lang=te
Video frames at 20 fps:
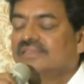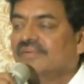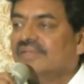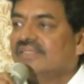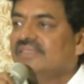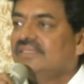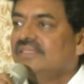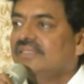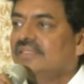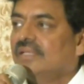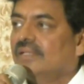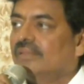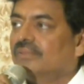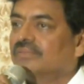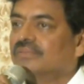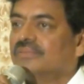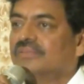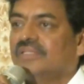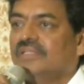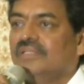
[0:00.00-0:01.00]
శివాజీ
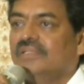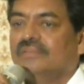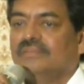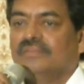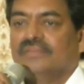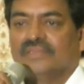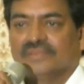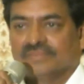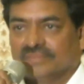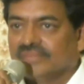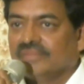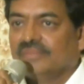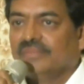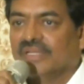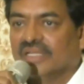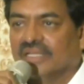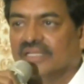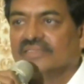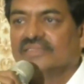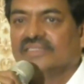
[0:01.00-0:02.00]
నేను
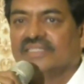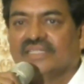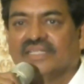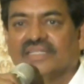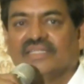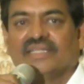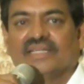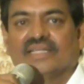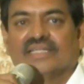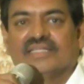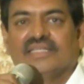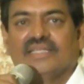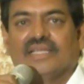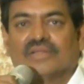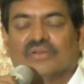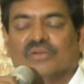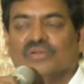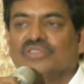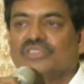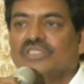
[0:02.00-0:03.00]
మన శ్రీరెడ్డి గారికి
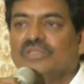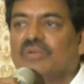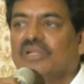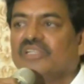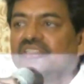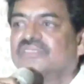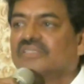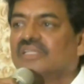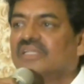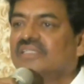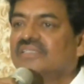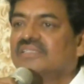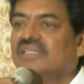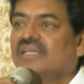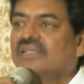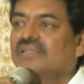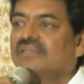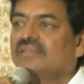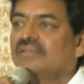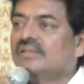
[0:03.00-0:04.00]
ఆ రెండు సినిమాలు ఇస్తానంటే
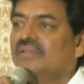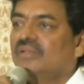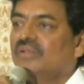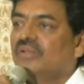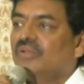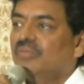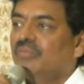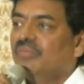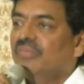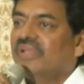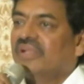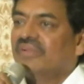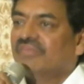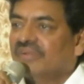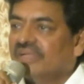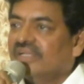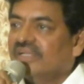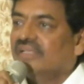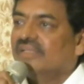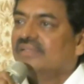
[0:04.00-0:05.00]
సార్ మీరు
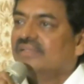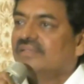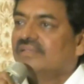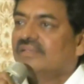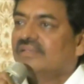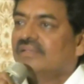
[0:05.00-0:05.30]
ఇవ్వండి